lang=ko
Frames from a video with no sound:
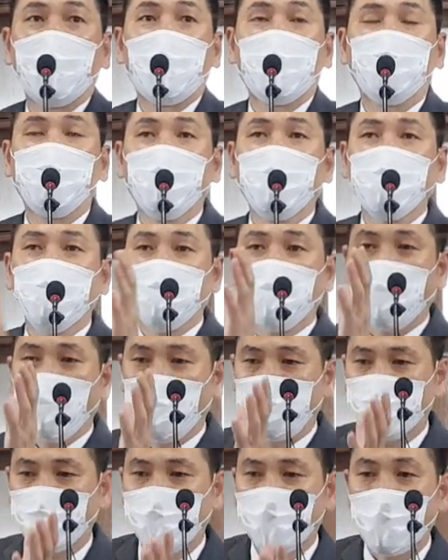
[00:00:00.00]

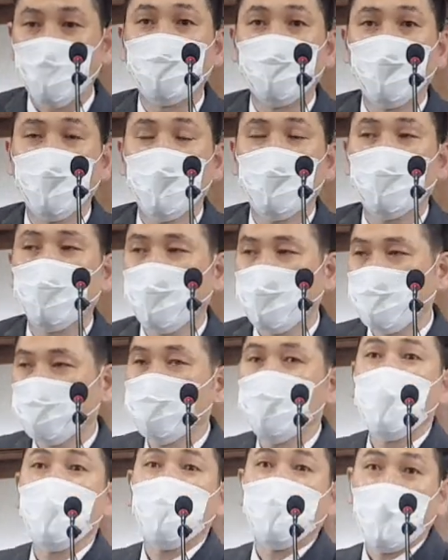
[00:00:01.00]
아버지의 샘플이 있고
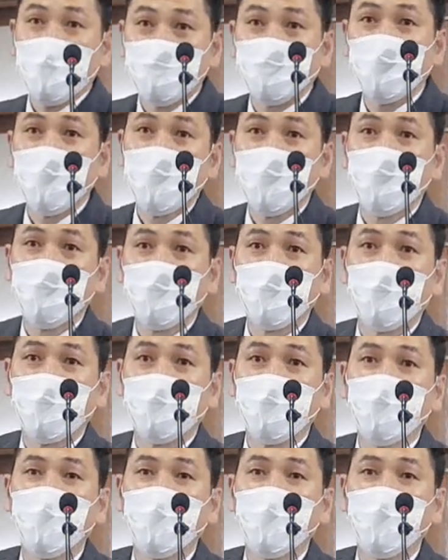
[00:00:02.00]
우리의 샘플이 있는 거예요.